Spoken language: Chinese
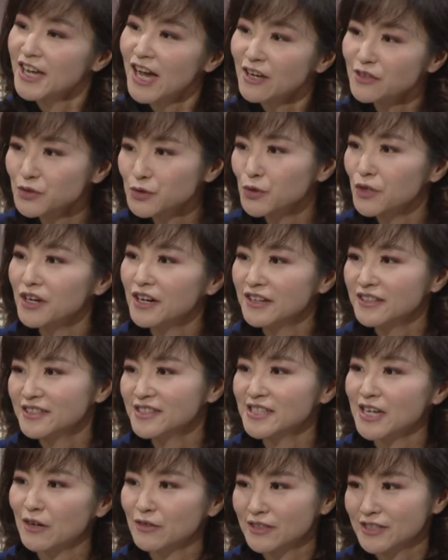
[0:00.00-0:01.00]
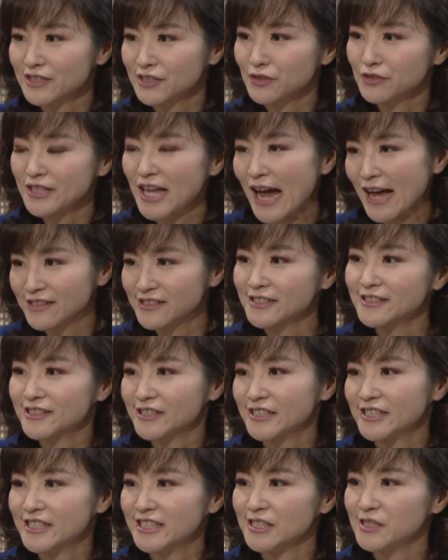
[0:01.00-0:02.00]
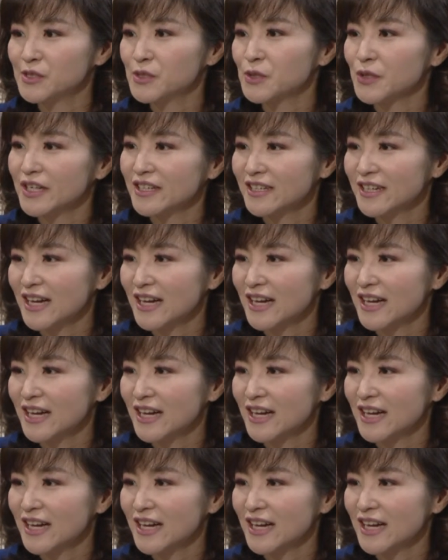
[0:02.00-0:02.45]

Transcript: 的社会福利。很早的时候，大概是指几岁的？